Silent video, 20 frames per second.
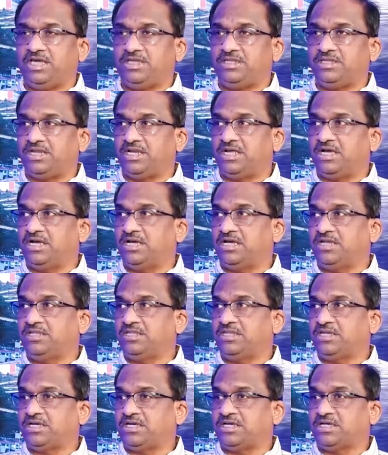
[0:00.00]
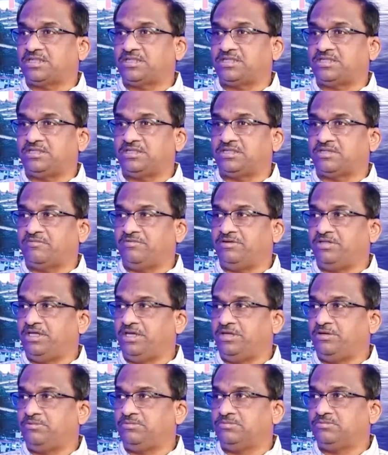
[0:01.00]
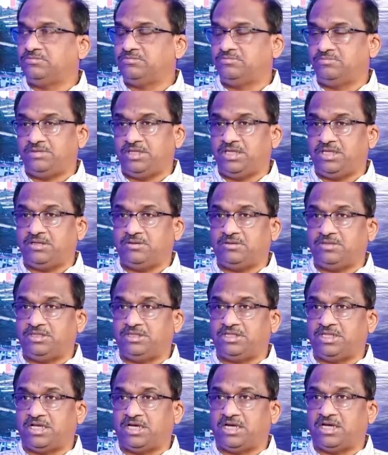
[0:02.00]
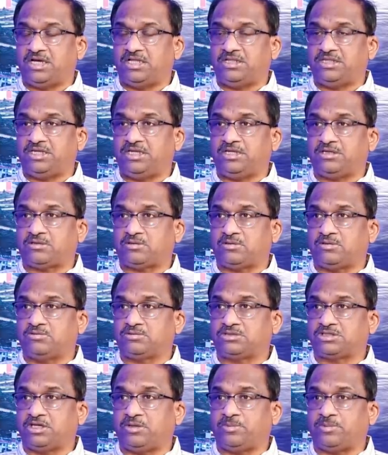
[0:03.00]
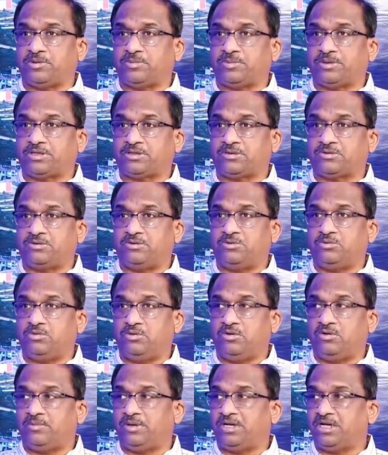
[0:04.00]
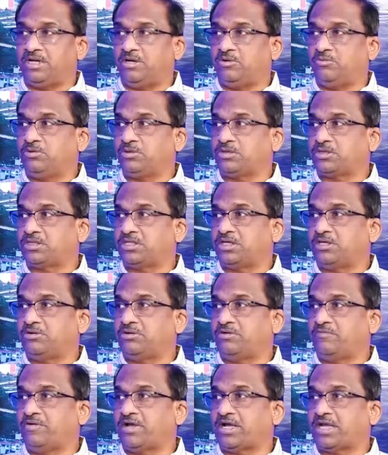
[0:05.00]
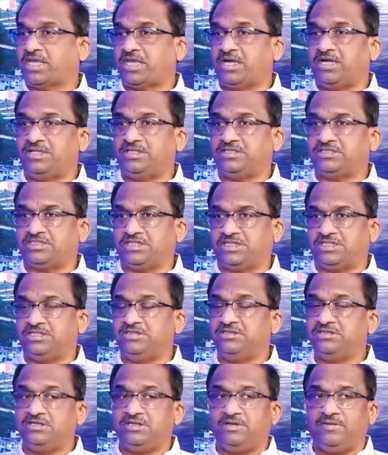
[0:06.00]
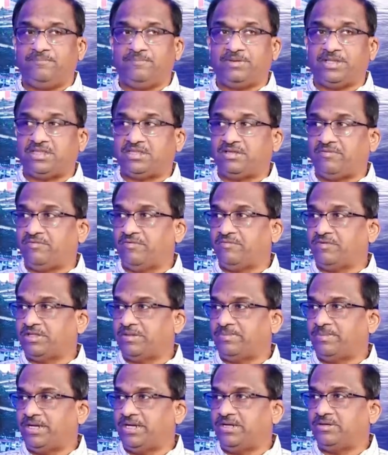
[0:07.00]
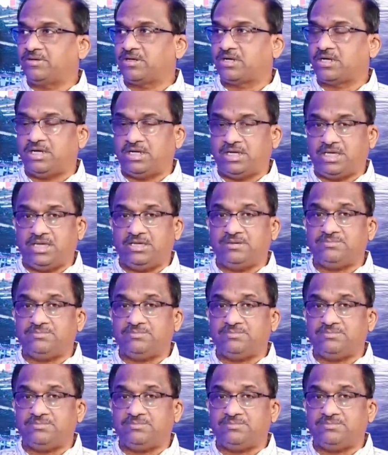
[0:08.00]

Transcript: ఇందిరాగాంధీకి అత్యంత విధేయుడు మీరు ఇందిరాగాంధీ ఇంట్లో చీపురు పట్టుకొని ఊడవమన్నా ఊడుస్తానని వ్యాఖ్యానించి పెద్ద వివాదమయ్యాడు కానీ